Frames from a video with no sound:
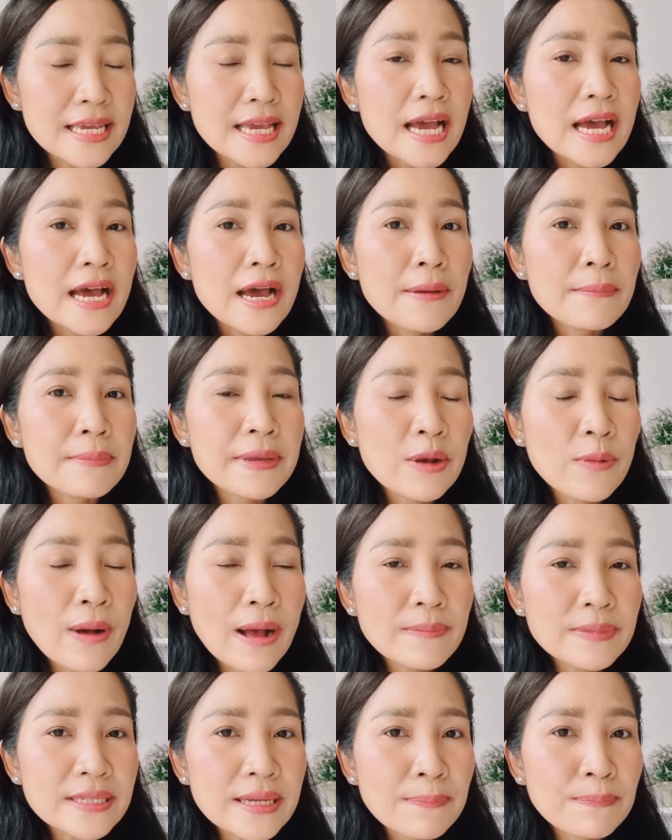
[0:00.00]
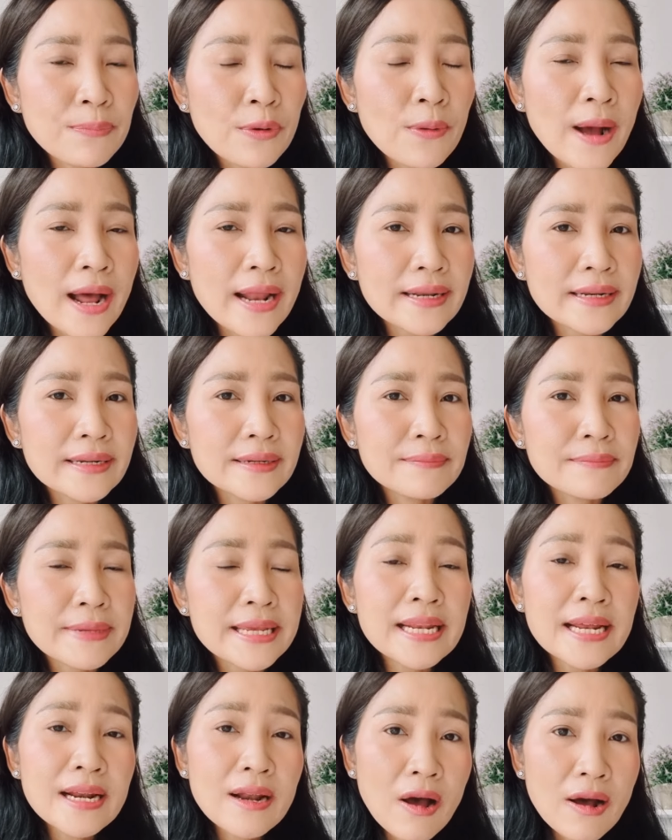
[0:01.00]
4. มีความเจ็บปวด
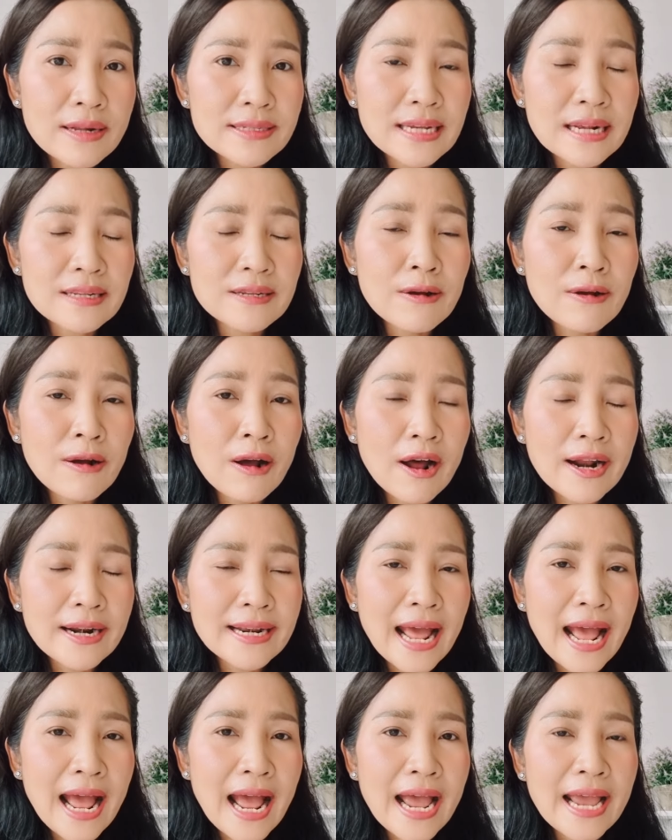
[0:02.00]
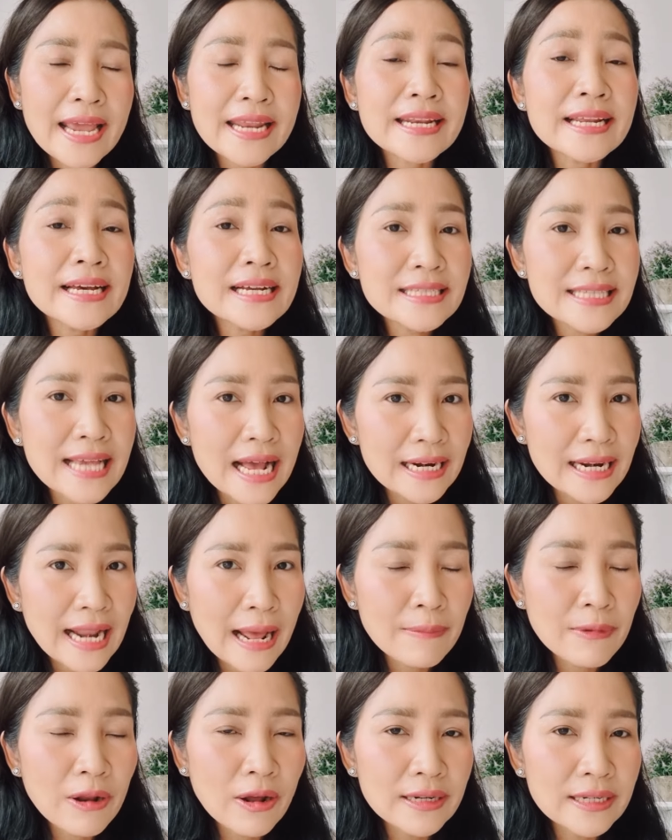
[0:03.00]
มีเลือดออกจากช่องคลอดได้ เนื่องจาก
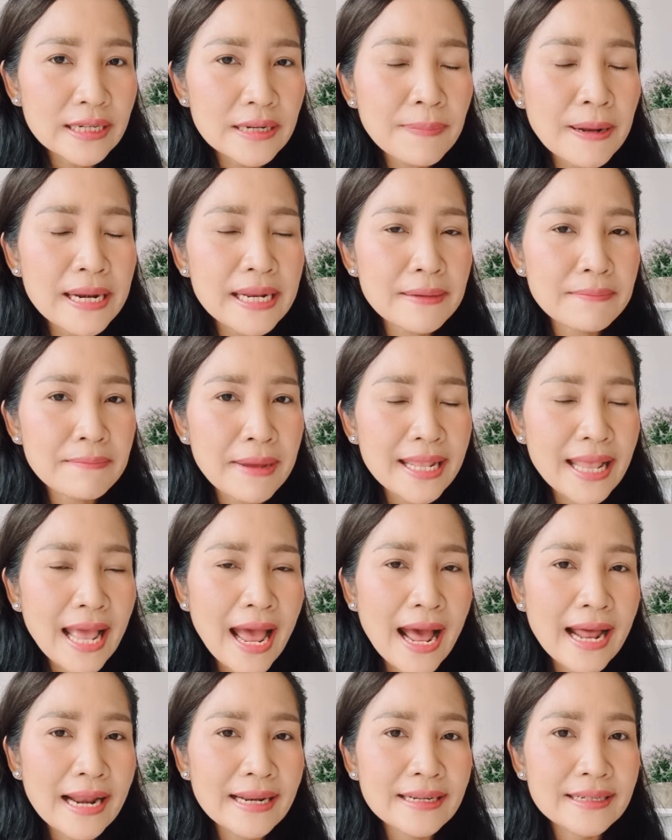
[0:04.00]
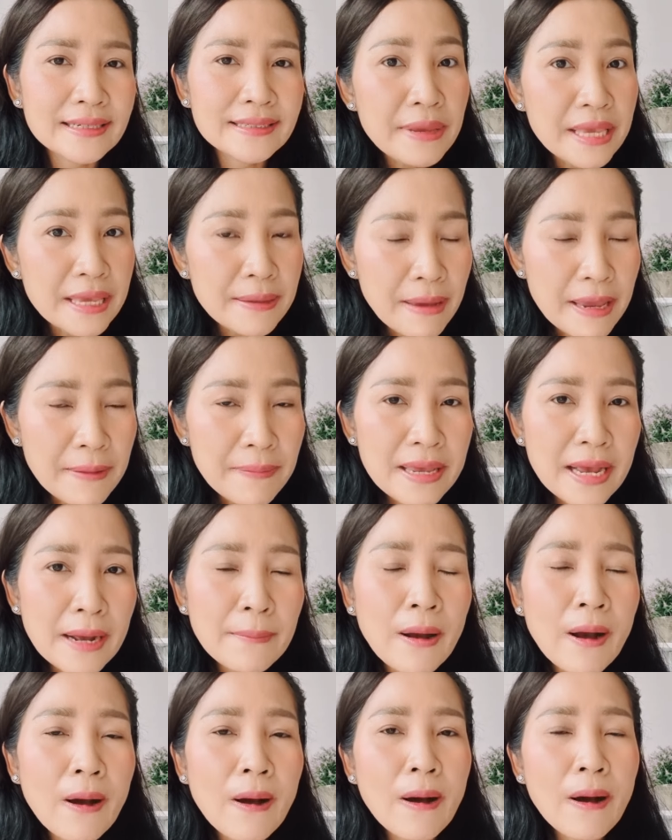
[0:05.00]
น้ำหล่อลื่นผลิตไม่ทัน มีไม่เพีย
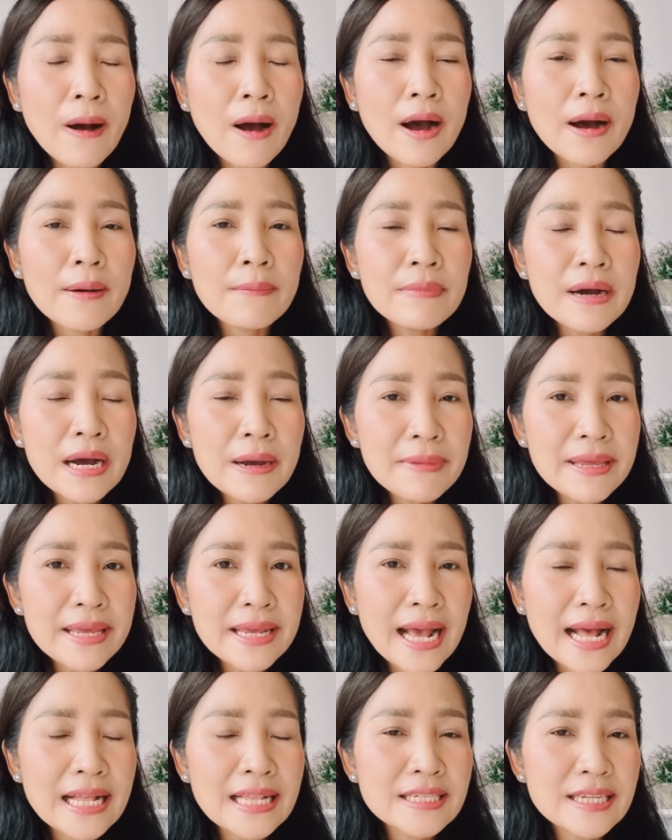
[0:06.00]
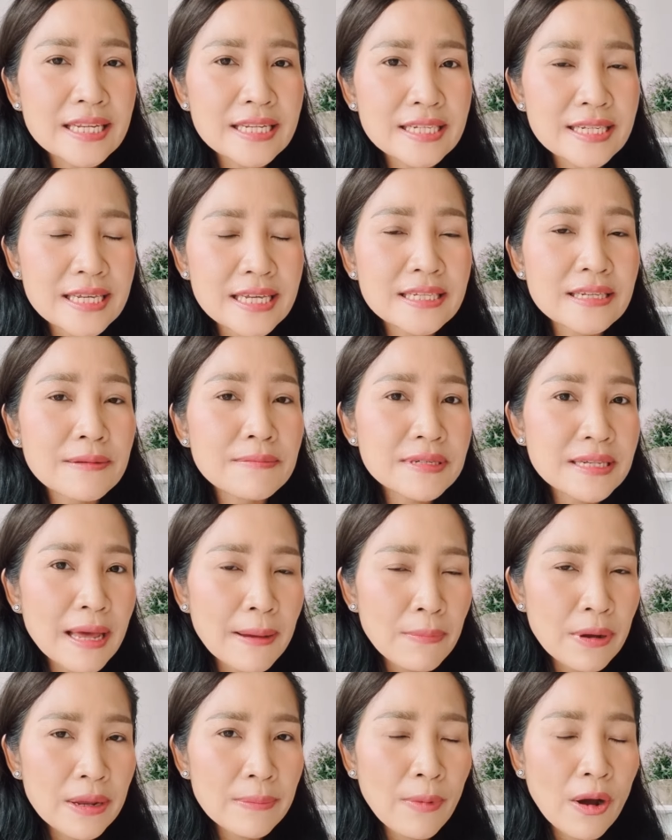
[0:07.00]
งพอ เมื่อมีการเสียดสี
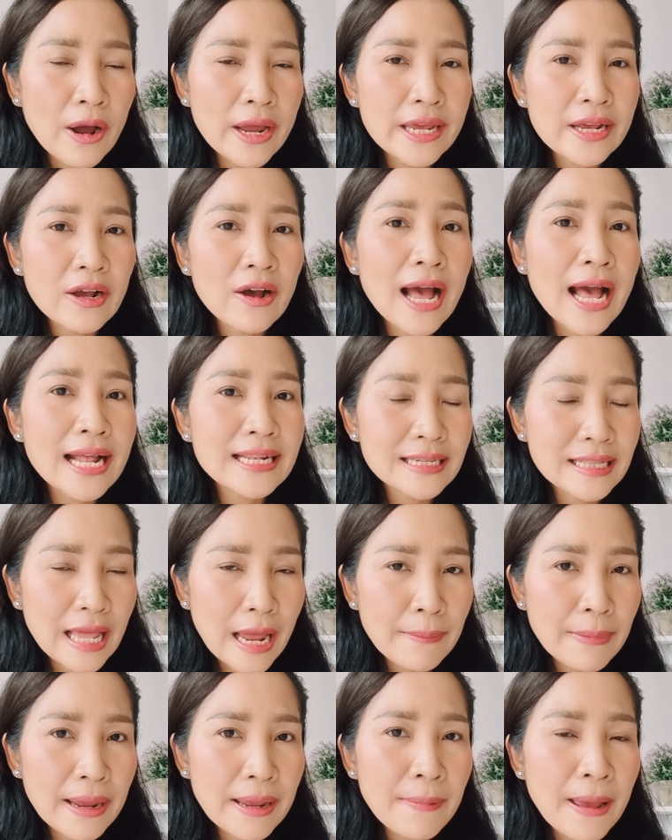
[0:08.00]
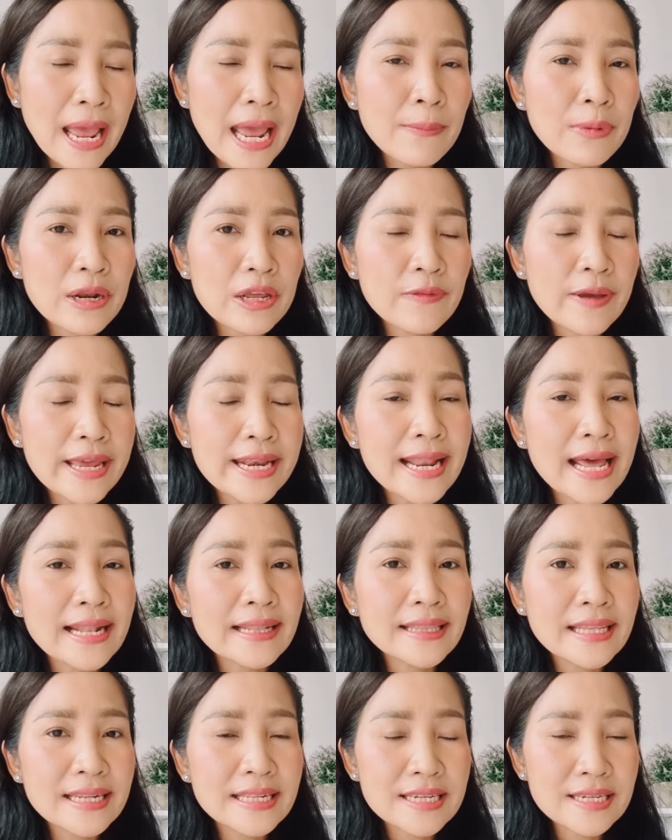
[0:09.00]
ซ้ำๆบ่อยๆ ก็อาจจะทำให้แผลบริเวณนั้
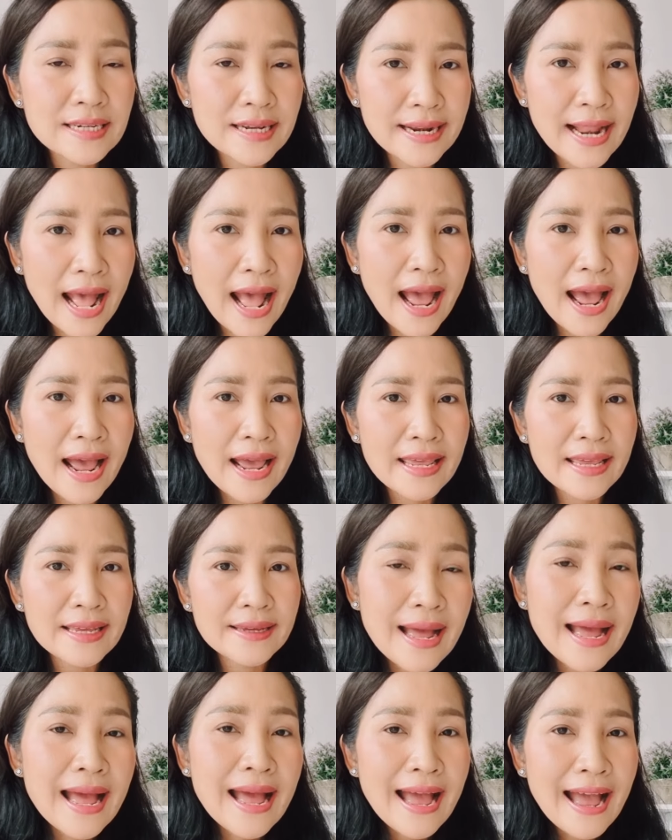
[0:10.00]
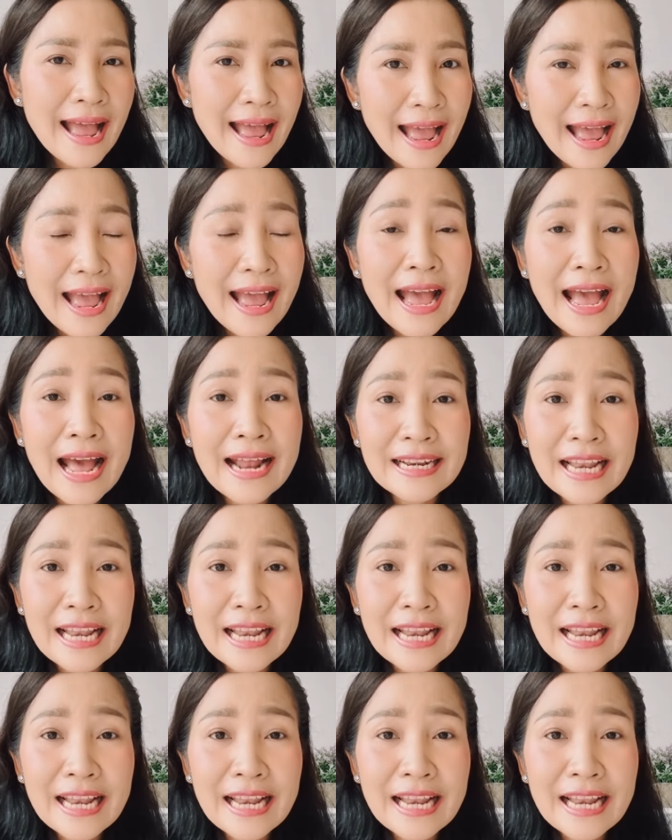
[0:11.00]
นติดเชื้อได้ 5.